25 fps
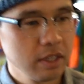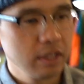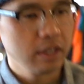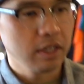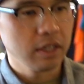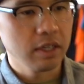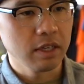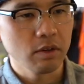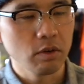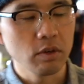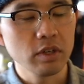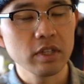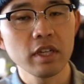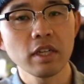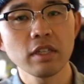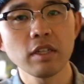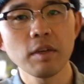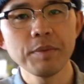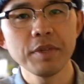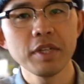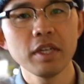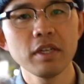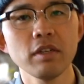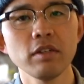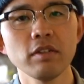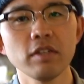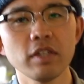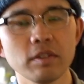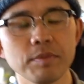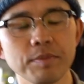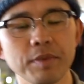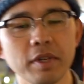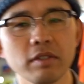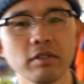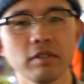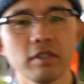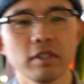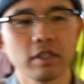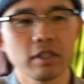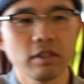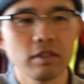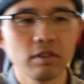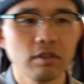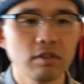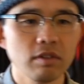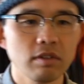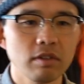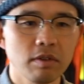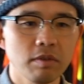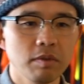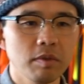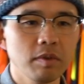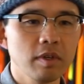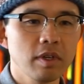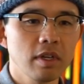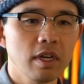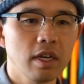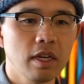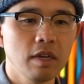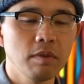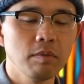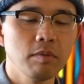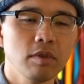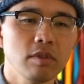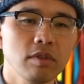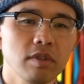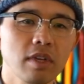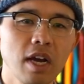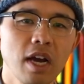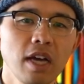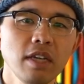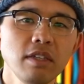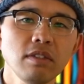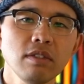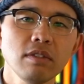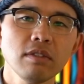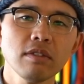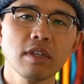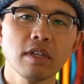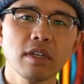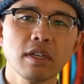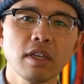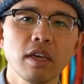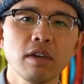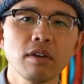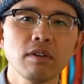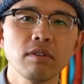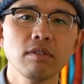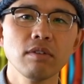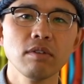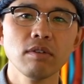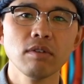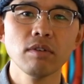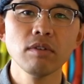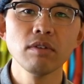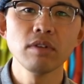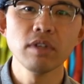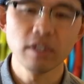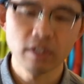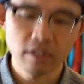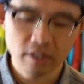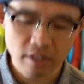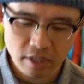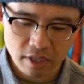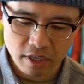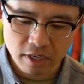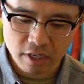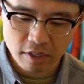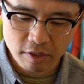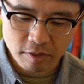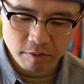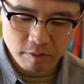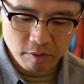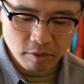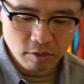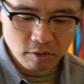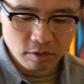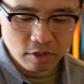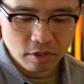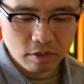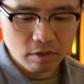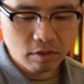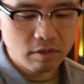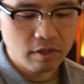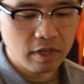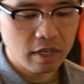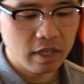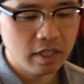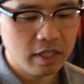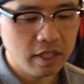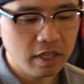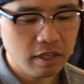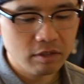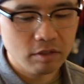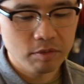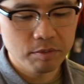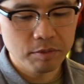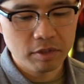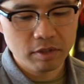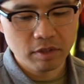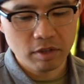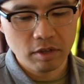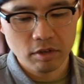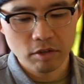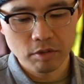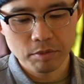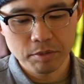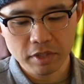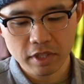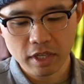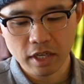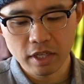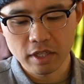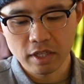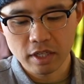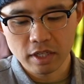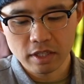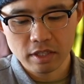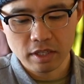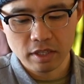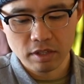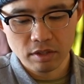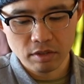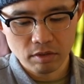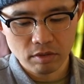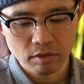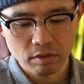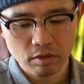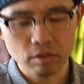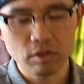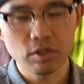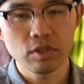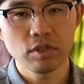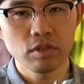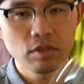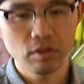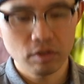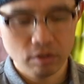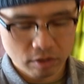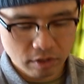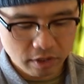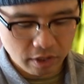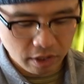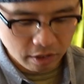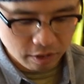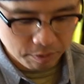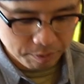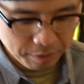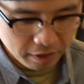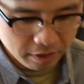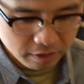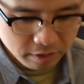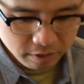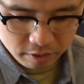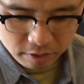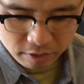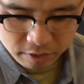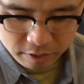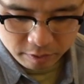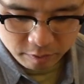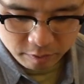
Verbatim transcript: 折りたたみできるやつもあるんですけど、僕回数が結構多いんでこっちの方がいいなと思って、重たいんですけどこっちを使ってます。